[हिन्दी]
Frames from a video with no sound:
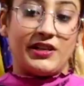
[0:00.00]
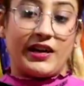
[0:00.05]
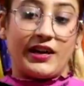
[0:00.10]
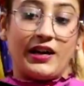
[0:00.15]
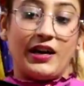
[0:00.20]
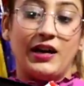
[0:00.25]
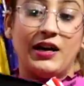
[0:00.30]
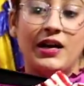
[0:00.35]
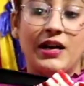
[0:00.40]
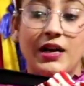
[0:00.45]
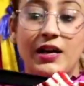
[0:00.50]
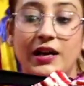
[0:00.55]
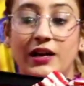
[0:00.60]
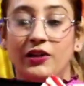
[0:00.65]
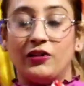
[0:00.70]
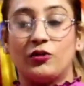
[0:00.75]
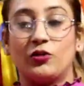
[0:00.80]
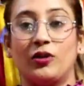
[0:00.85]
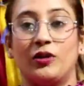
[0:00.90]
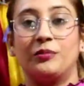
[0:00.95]
जाएगा ठीक है
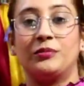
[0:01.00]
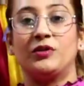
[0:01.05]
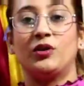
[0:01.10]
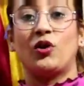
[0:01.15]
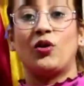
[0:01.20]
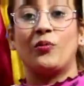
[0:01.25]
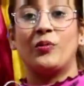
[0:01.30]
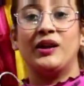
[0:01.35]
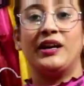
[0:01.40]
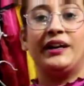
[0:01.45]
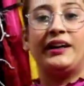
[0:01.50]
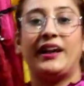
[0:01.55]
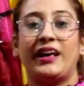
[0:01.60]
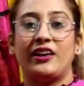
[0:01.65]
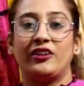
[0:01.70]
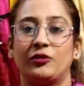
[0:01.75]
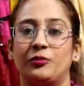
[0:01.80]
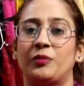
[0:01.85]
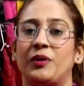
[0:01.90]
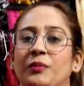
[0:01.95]
इसको हम नॉर्मली
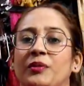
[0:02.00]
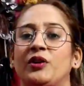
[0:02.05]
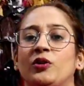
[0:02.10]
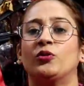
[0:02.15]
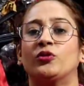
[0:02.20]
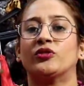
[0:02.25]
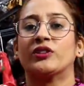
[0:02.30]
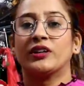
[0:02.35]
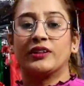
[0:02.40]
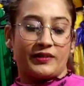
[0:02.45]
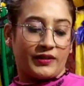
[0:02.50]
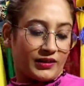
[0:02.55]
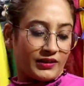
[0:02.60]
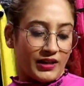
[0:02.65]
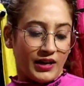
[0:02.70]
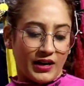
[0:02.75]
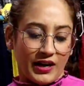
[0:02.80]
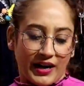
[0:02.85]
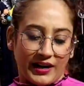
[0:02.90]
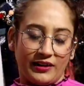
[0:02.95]
डेज में भी यूज कर
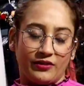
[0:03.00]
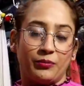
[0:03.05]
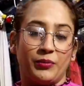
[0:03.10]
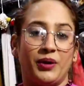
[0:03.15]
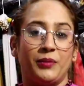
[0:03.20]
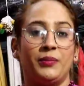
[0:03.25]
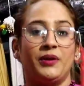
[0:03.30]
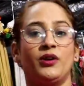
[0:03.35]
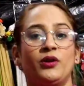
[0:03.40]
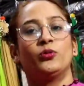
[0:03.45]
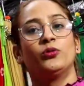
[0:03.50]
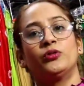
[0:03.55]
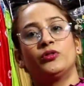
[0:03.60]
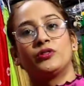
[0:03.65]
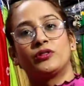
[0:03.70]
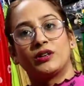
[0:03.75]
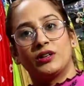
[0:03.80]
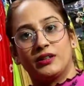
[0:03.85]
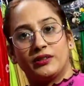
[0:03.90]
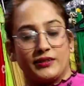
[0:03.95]
सकते हैं नाइट में भी
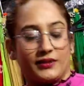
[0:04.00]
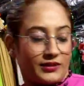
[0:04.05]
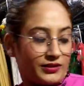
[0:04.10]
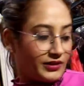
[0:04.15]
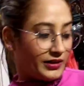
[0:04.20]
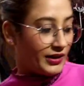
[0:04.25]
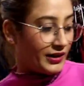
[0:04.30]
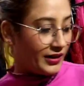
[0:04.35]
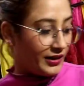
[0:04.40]
यूज कर सकते हैं